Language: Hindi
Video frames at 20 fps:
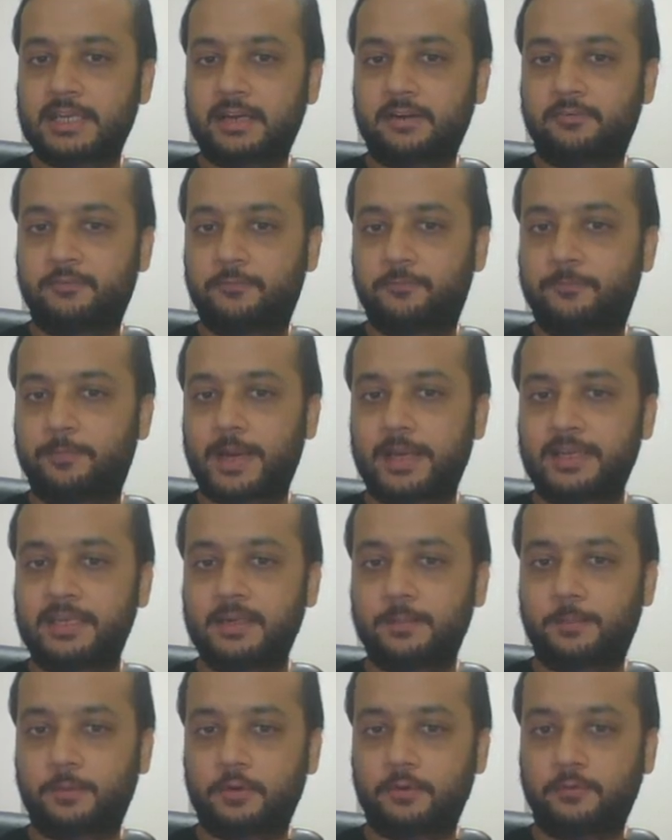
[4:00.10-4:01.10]
जाएगा पाई
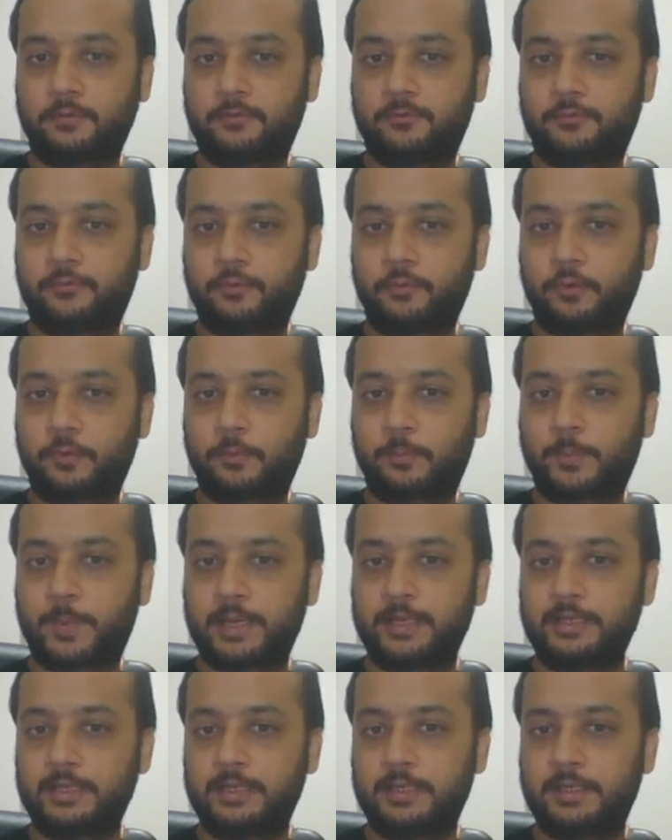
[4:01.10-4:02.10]
अपॉन फोर
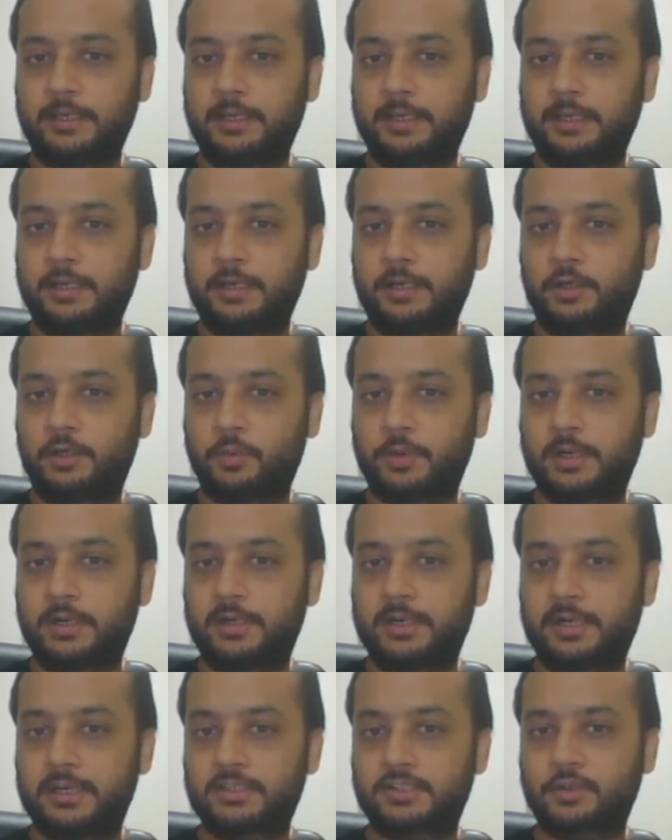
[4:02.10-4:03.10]
पाई इंटू
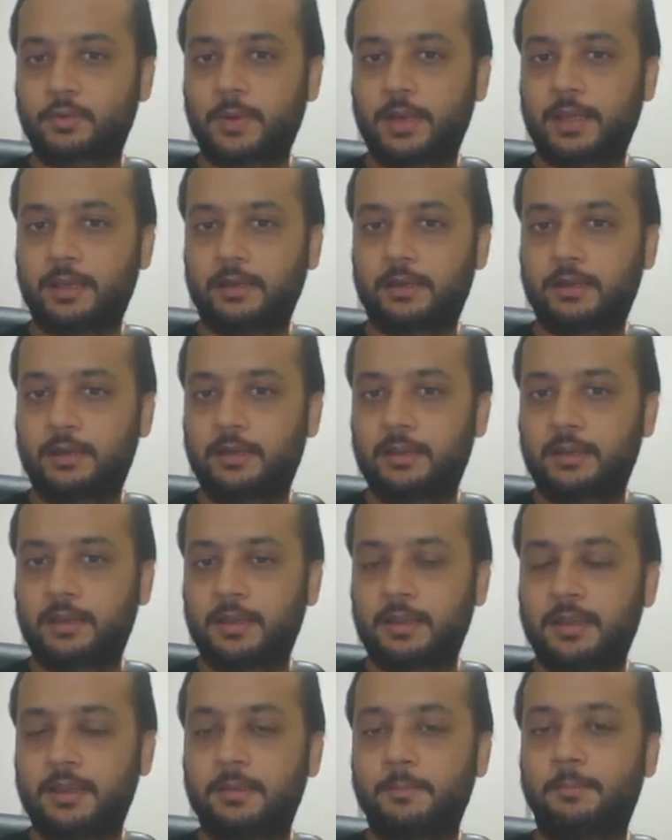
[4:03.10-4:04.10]
हंड्रेड स्क्वायर
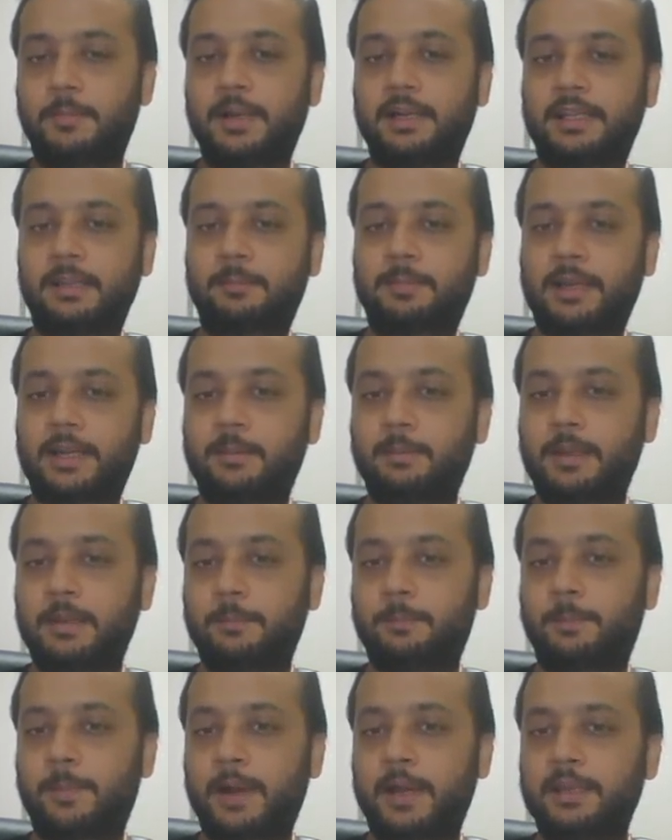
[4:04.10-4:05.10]
मल्टीप्लाइड बाई
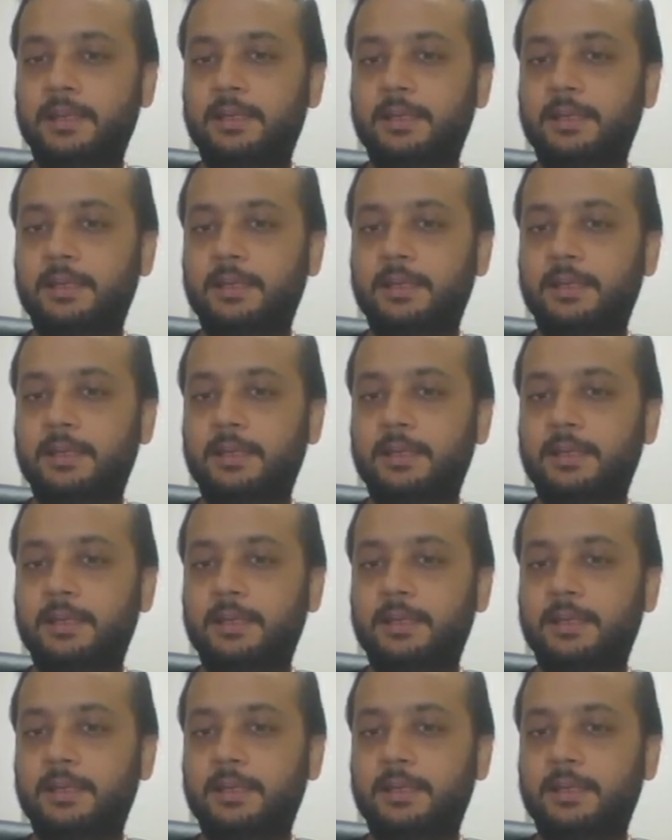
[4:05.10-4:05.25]
पाई